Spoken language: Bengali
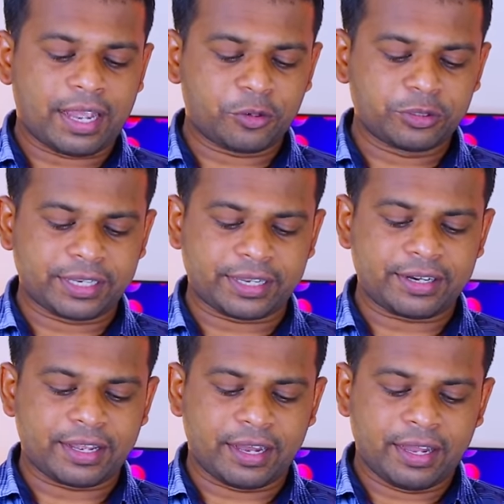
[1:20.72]
এখন
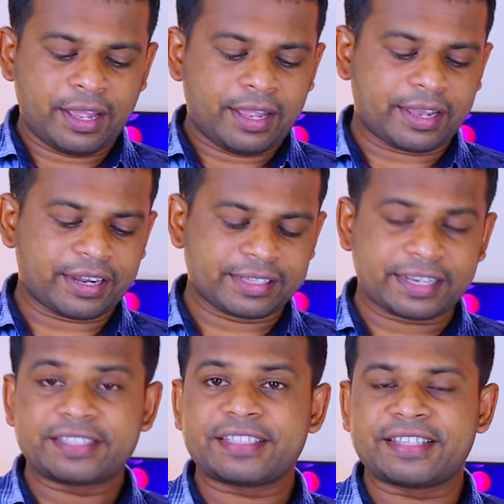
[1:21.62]
দেখেন এখানে
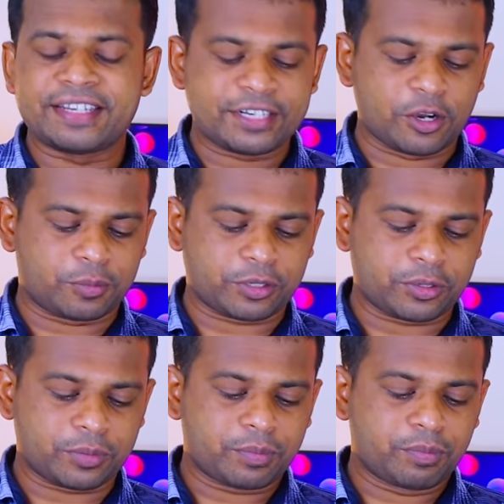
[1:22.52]
দেখাচ্ছে তিনটা
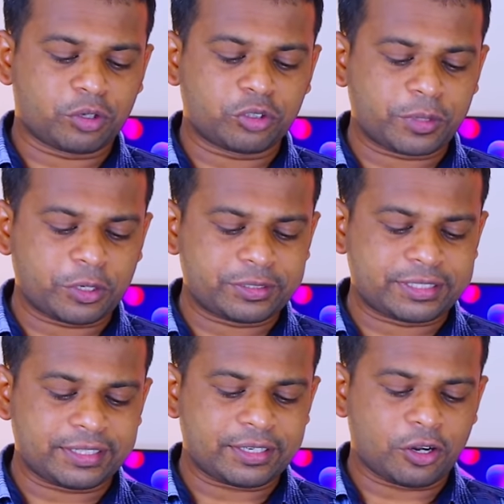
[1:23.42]
অপশন প্রথমটা
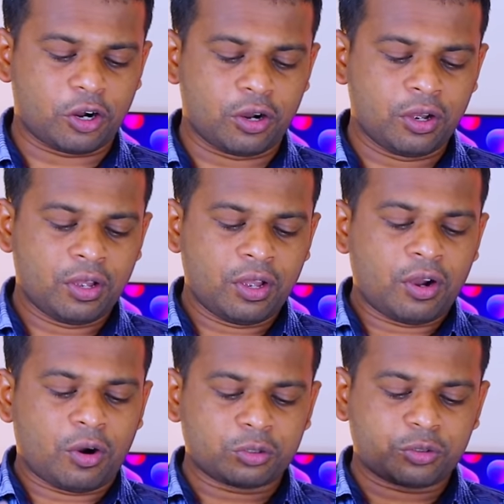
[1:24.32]
হচ্ছে
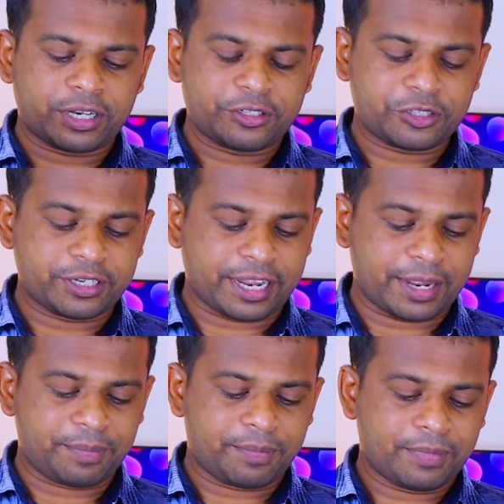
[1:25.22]
অথরাইজেশন
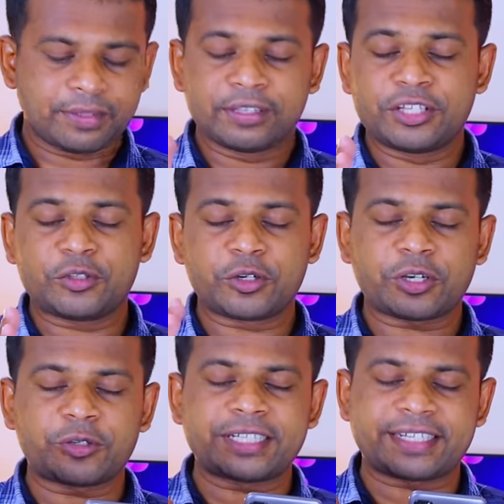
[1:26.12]
অ্যাপ
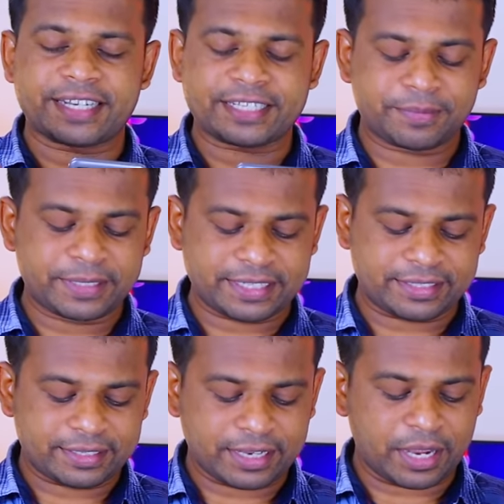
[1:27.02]
দ্বিতীয়টা হচ্ছে টেক্সট
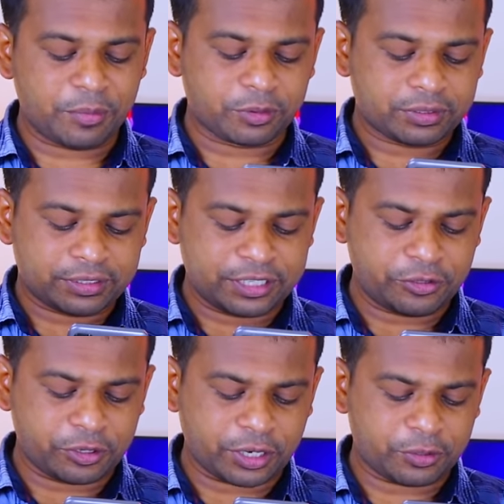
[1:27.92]
মেসেজ এবং
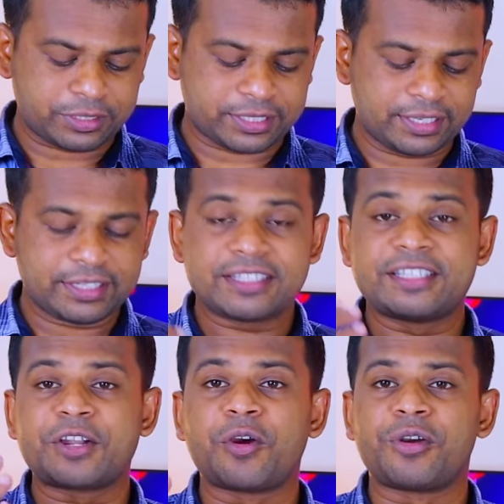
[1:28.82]
তৃতীয়টা হচ্ছে
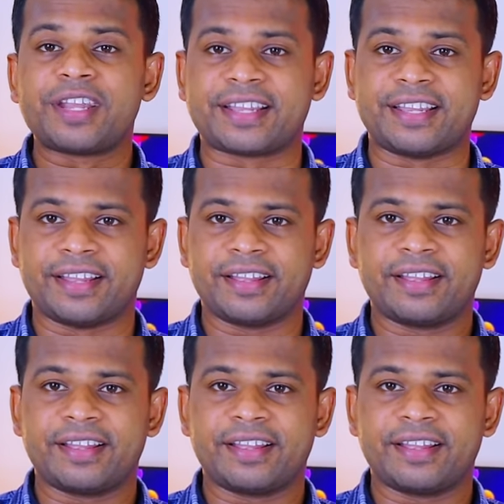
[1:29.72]
সিকিউরিটি কি